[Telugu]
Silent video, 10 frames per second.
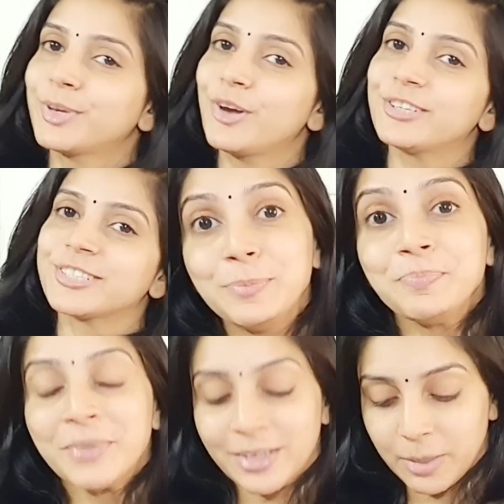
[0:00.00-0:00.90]
క్యూర్
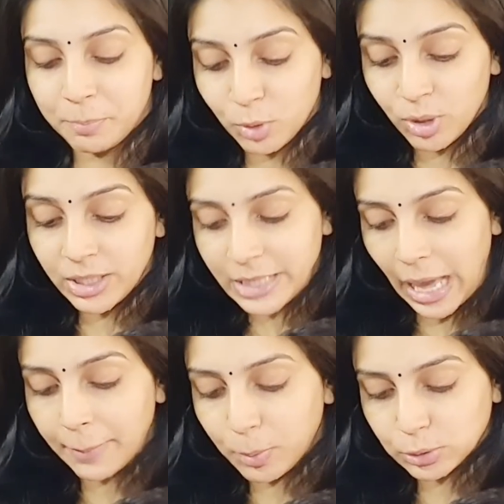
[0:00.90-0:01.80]
స్కిన్ ఇప్పుడు ఇది
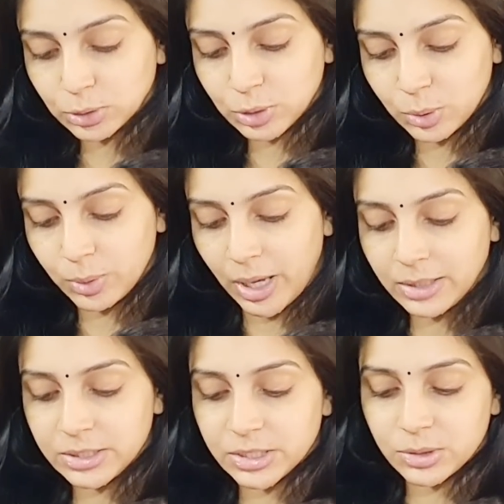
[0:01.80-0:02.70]
అయిపోతుంది కూడా
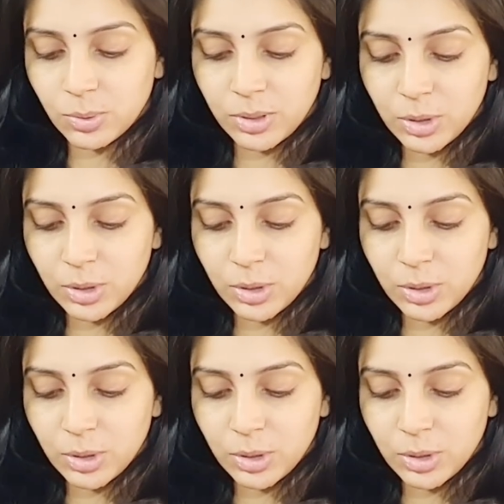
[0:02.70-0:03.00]
జస్ట్ ఓన్లీ